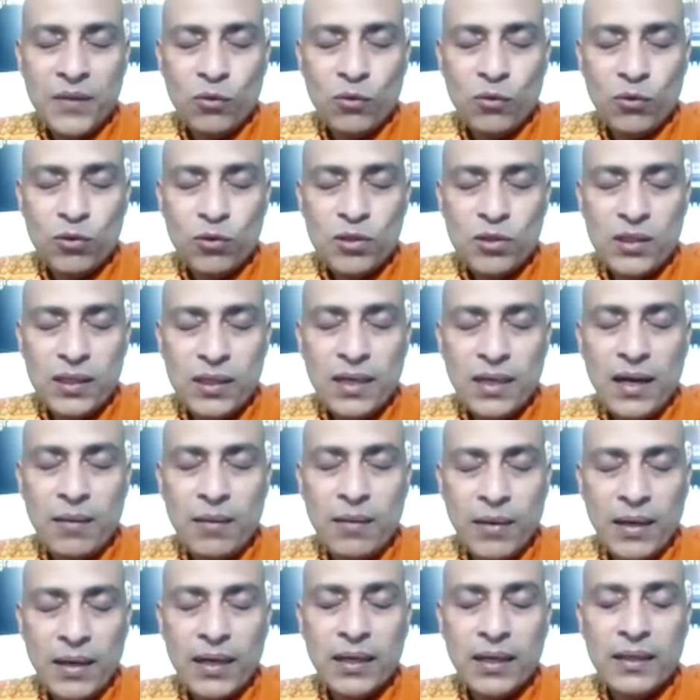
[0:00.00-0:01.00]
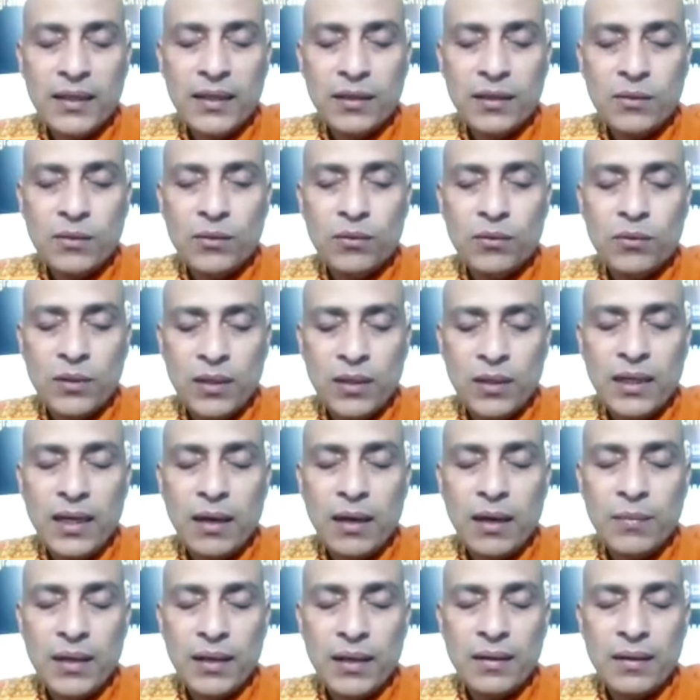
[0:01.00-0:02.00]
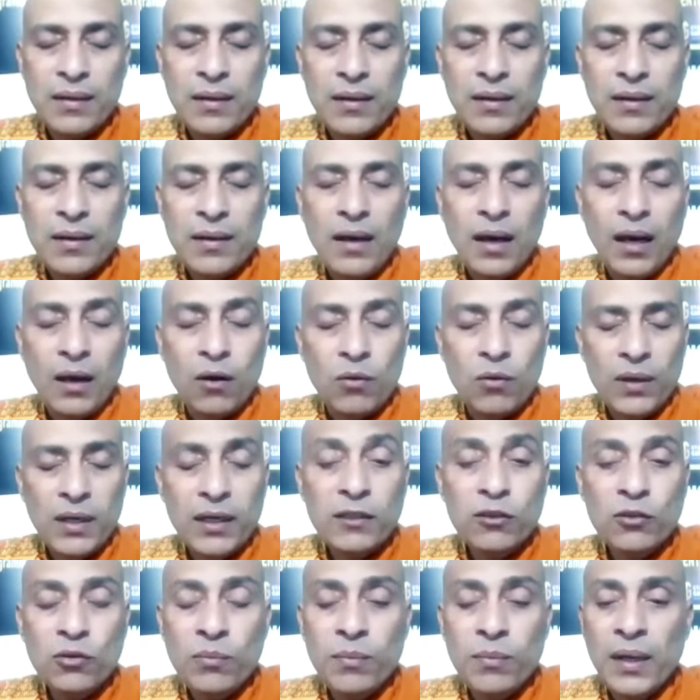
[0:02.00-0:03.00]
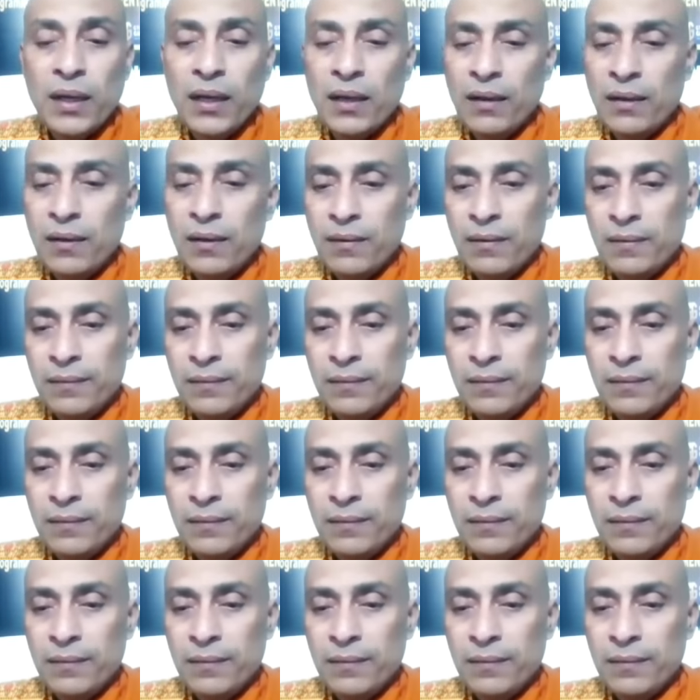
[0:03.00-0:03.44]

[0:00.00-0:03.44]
কুটুস্তে আমাকেই দেখুন ওটাই আমি আর ওটাই তুমি